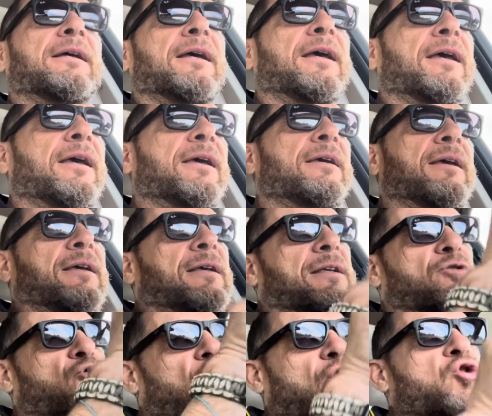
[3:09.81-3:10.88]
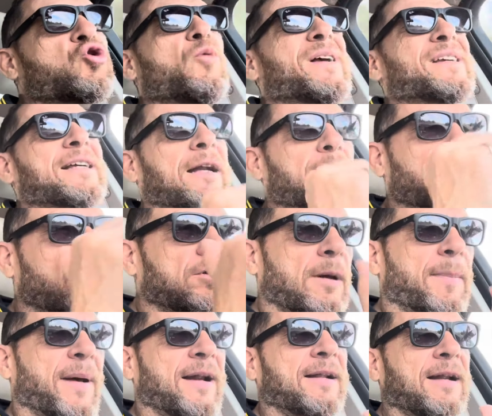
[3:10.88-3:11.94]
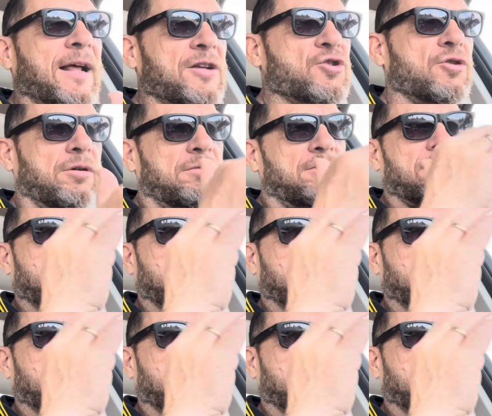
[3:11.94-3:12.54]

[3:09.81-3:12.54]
Eh, Luego subes al monte Parnaso,